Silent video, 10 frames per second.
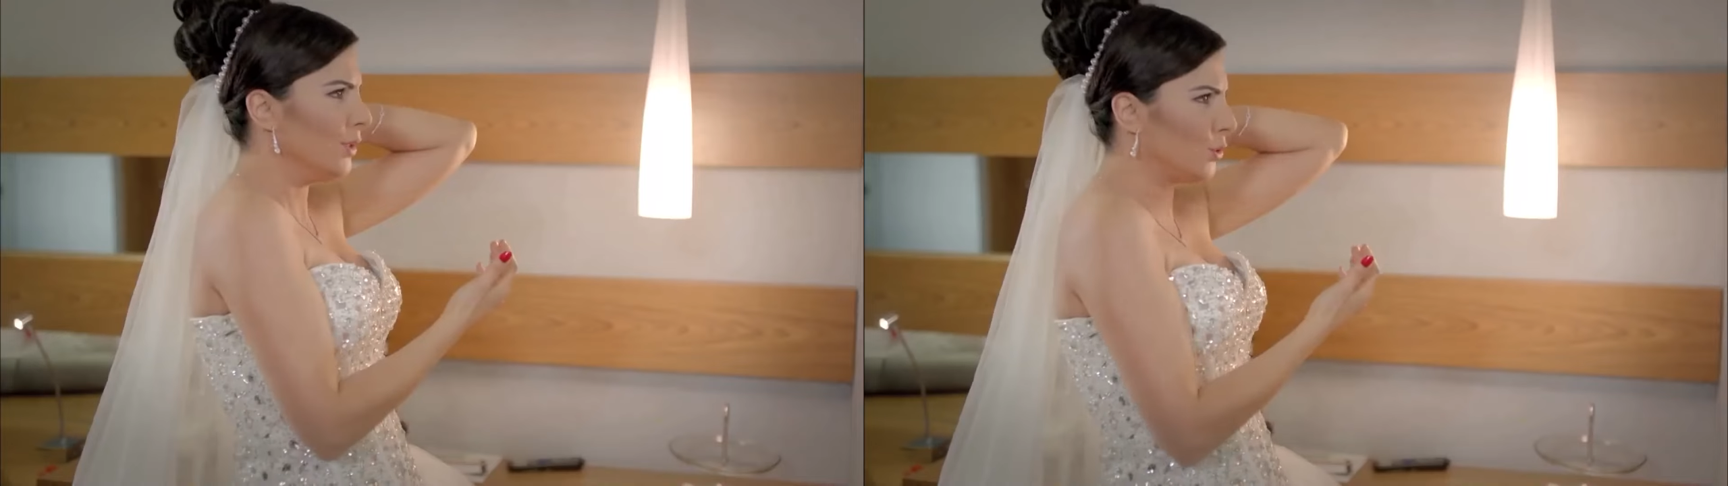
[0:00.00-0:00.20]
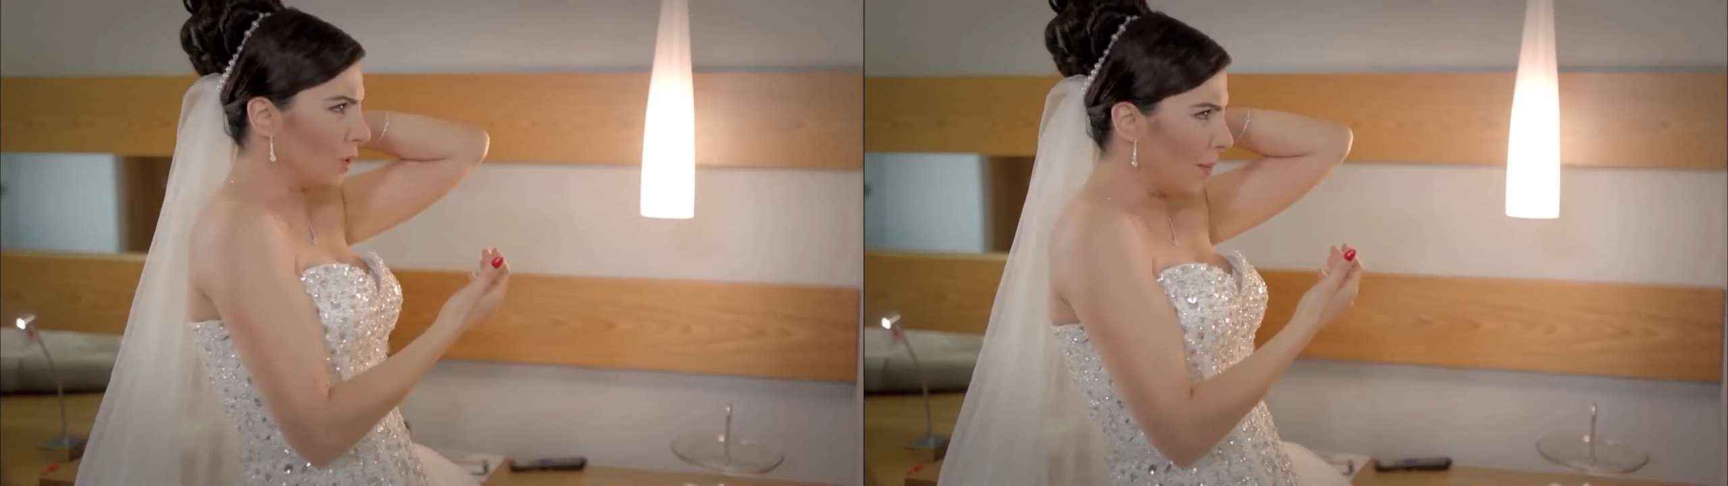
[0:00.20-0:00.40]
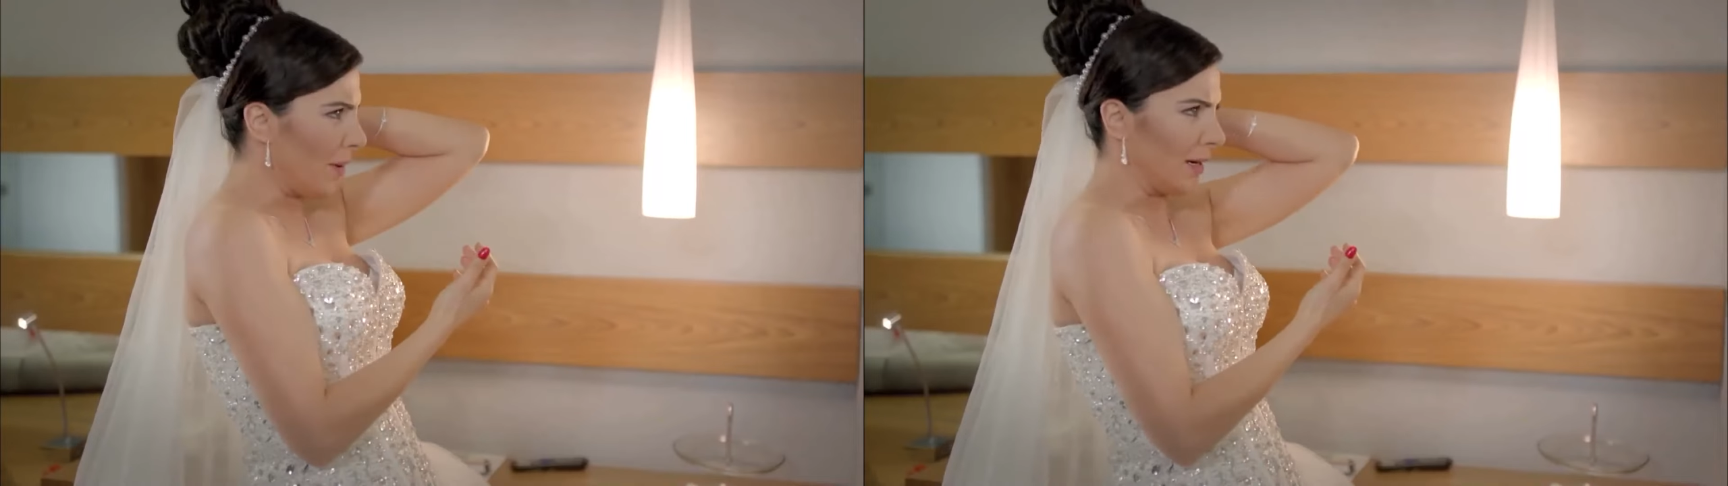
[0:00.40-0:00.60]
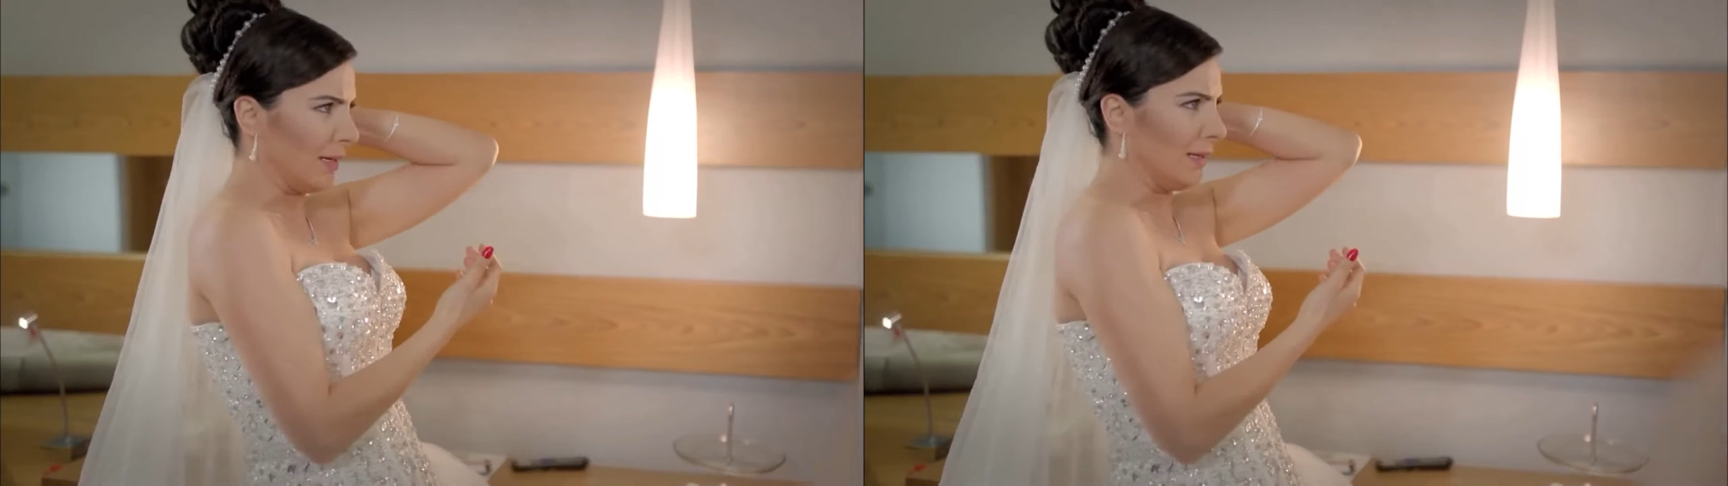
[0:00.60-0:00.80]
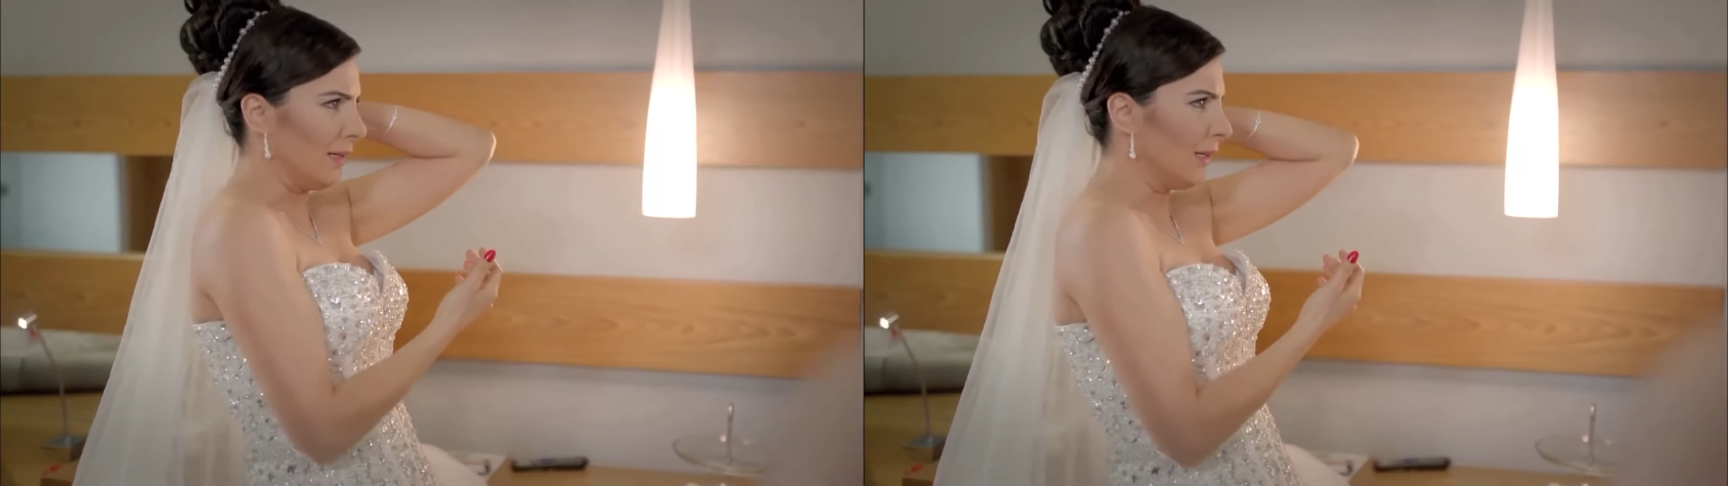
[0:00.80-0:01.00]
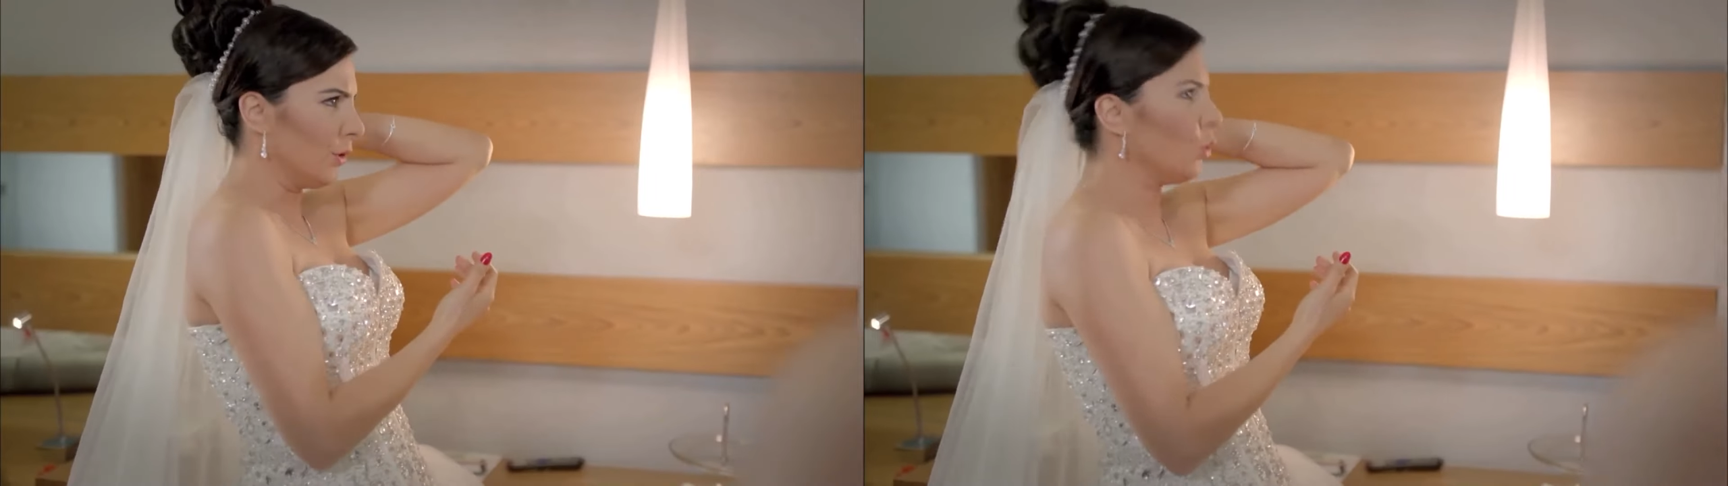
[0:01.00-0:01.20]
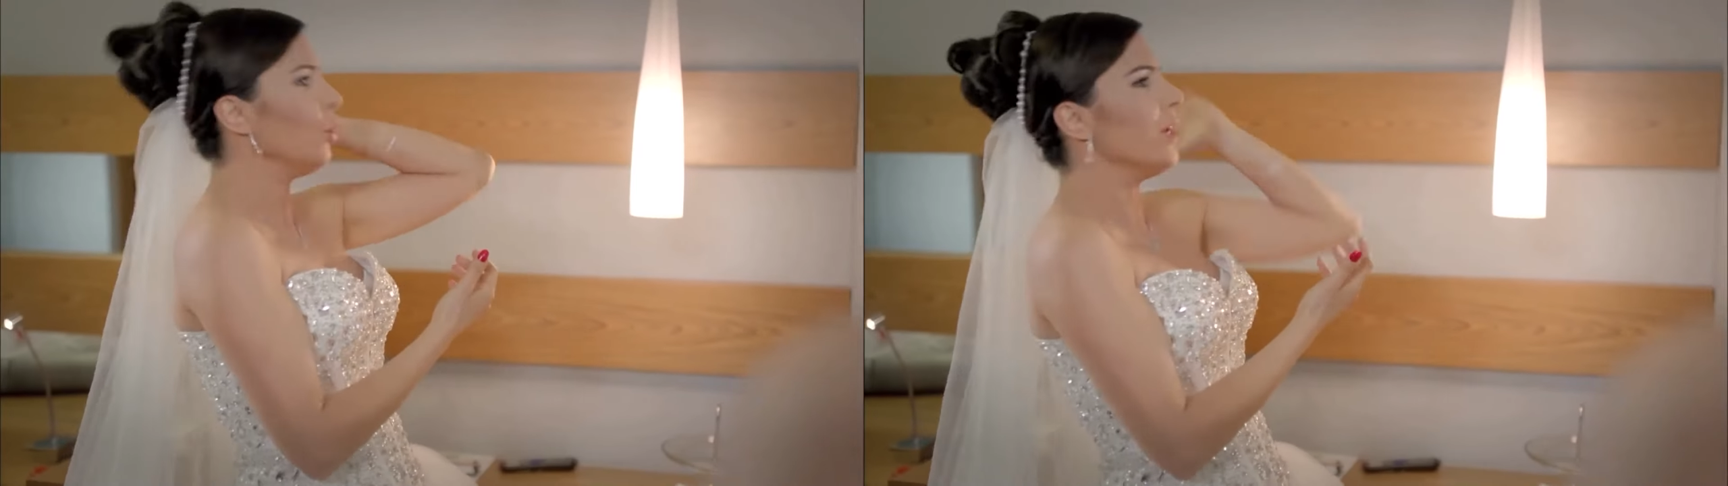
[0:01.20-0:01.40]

بالله طلعي شو